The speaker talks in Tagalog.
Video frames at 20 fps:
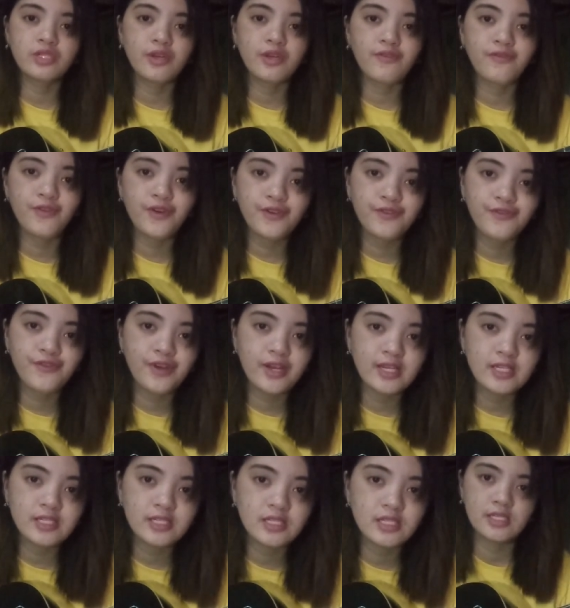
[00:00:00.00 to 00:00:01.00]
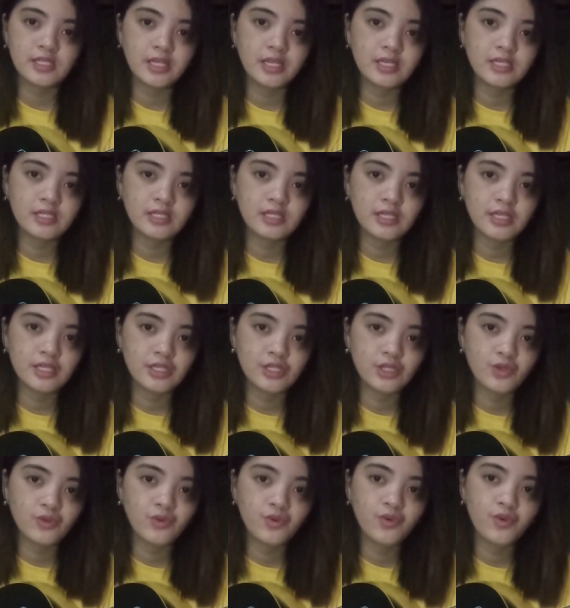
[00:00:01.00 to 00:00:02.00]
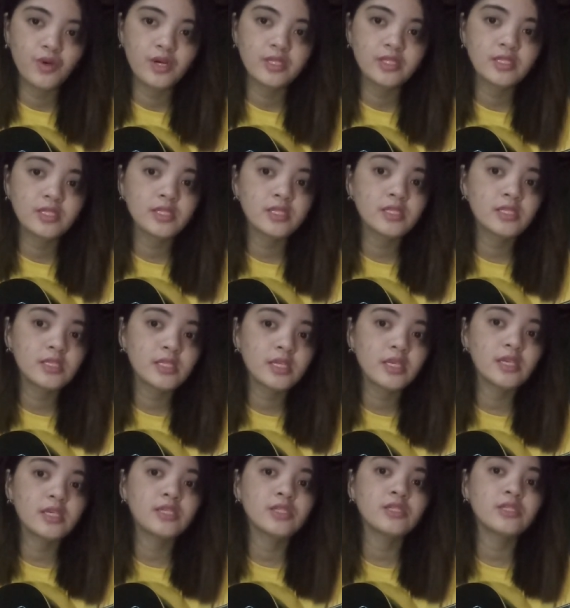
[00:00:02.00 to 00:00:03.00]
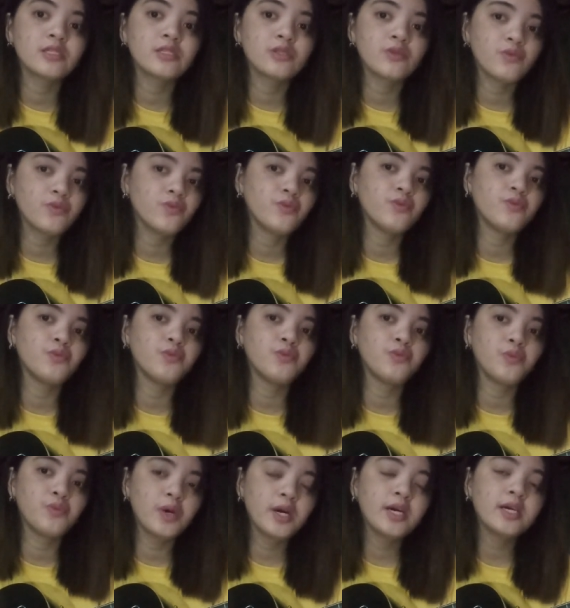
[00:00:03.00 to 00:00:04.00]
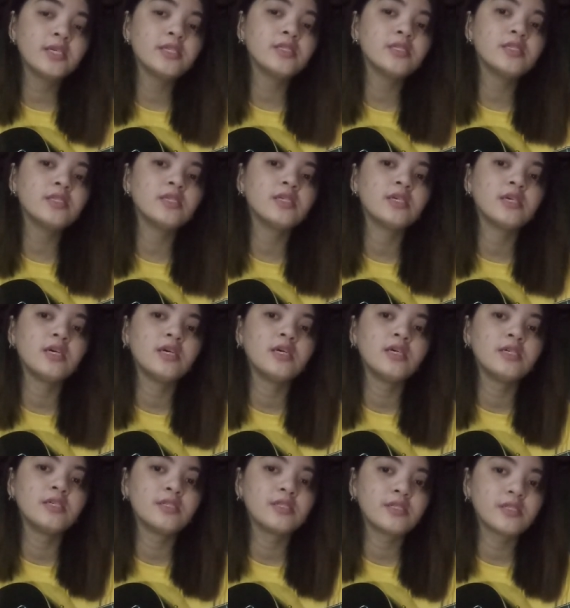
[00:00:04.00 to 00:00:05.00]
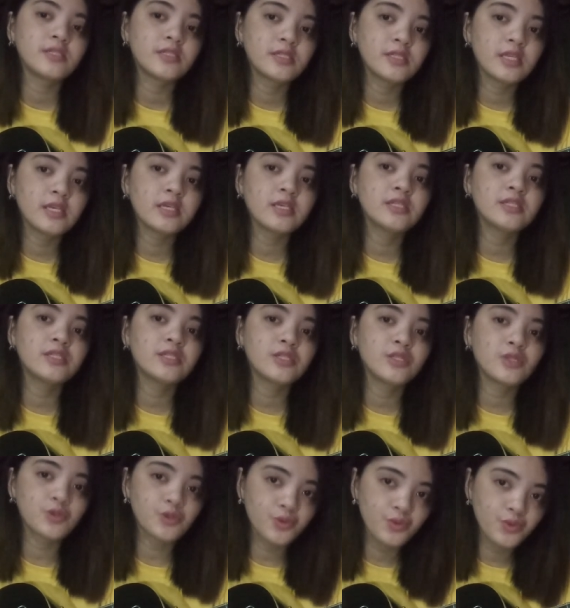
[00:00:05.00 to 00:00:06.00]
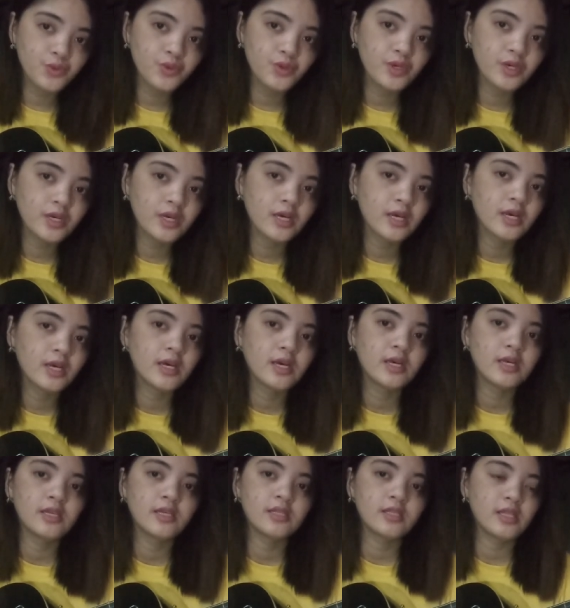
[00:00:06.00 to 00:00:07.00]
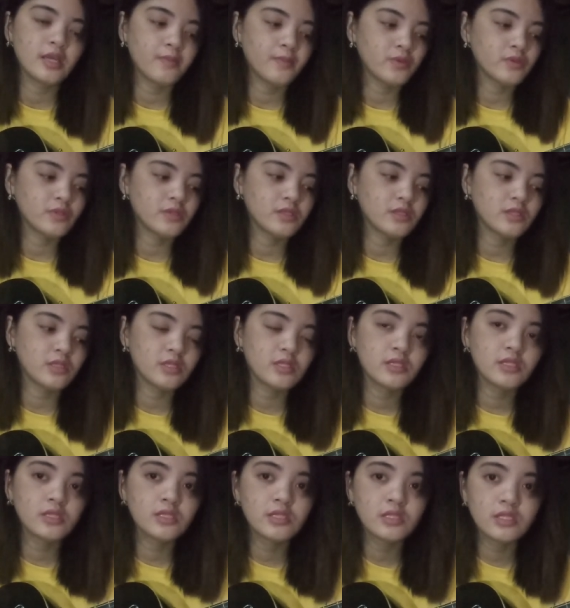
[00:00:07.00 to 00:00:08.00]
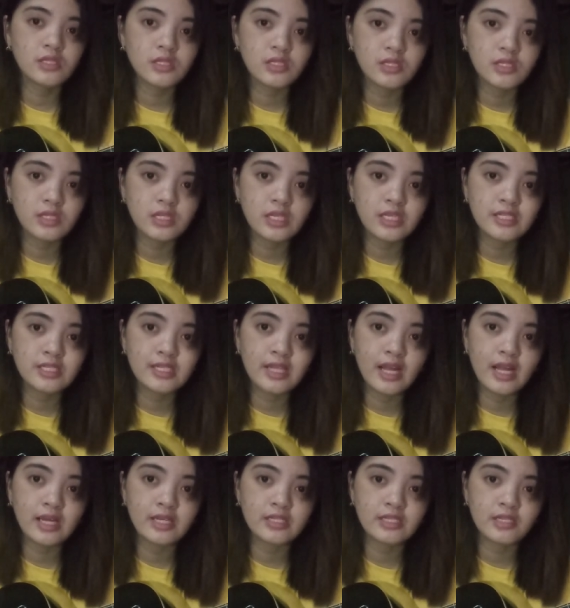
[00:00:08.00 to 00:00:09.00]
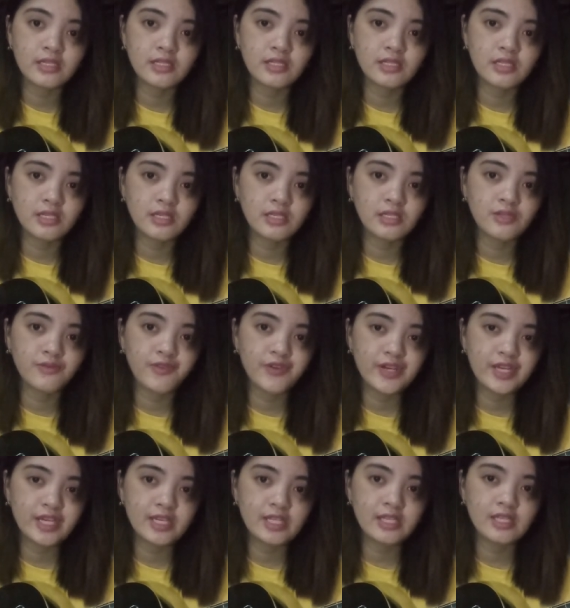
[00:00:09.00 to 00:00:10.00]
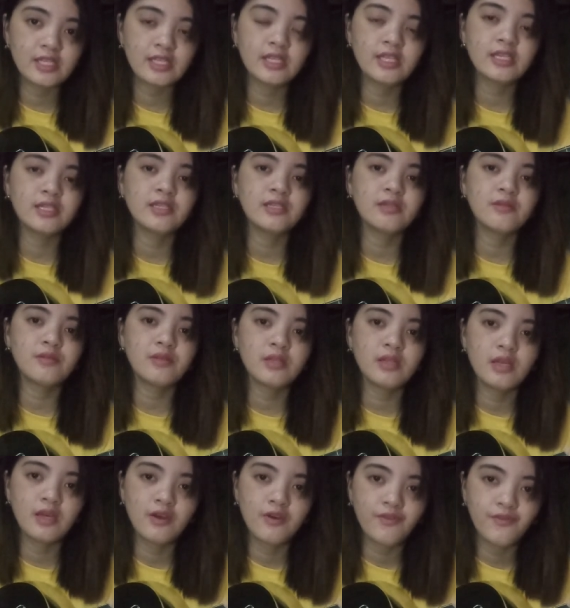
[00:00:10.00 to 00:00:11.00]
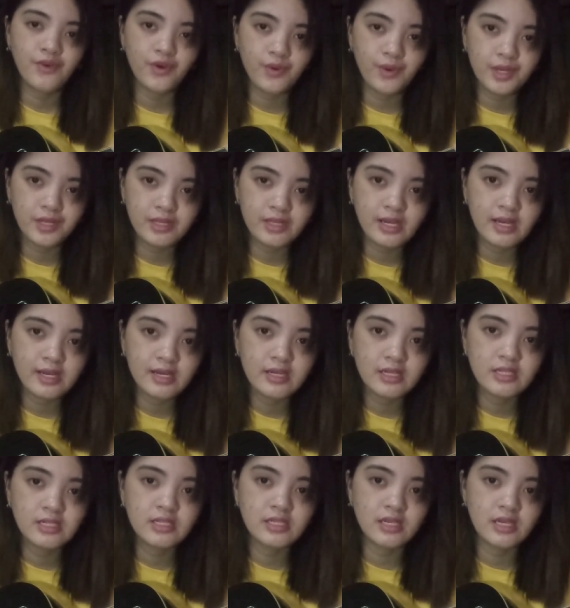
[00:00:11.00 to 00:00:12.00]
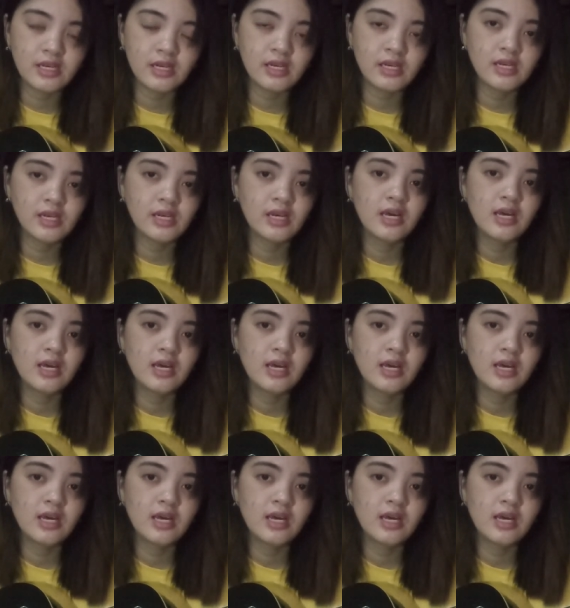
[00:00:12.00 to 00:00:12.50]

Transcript: sa 4th fret, string 6, 2, 1, 6, 2, 1, 6, 2. Tapos, 6 lang sa 6th fret. Then, forward na agad sa